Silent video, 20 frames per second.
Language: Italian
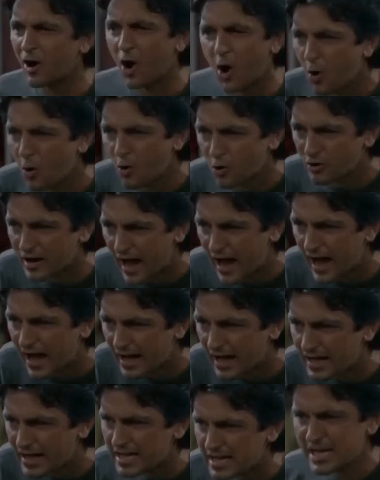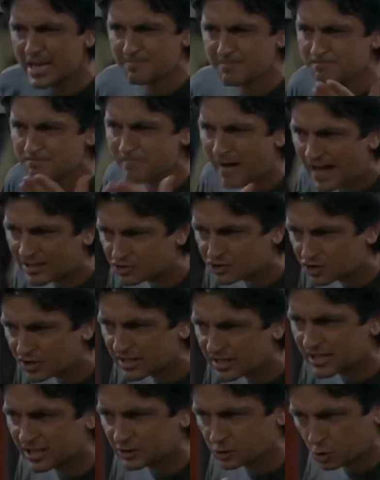Ora, immagini
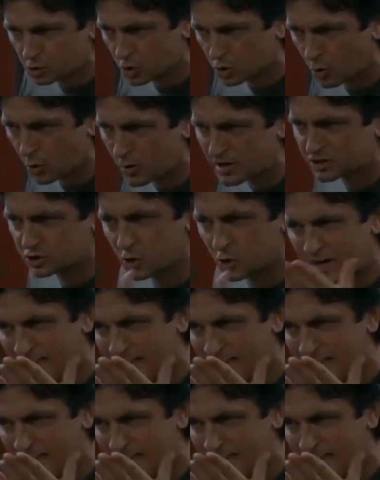che tutto questo